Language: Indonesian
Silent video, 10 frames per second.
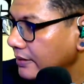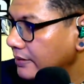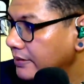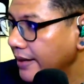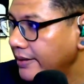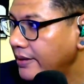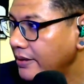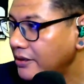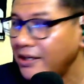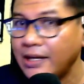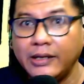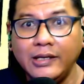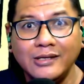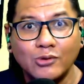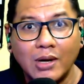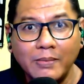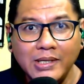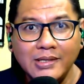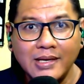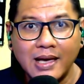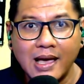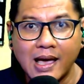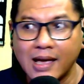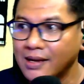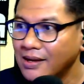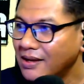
Deki Rian, ini suaminya.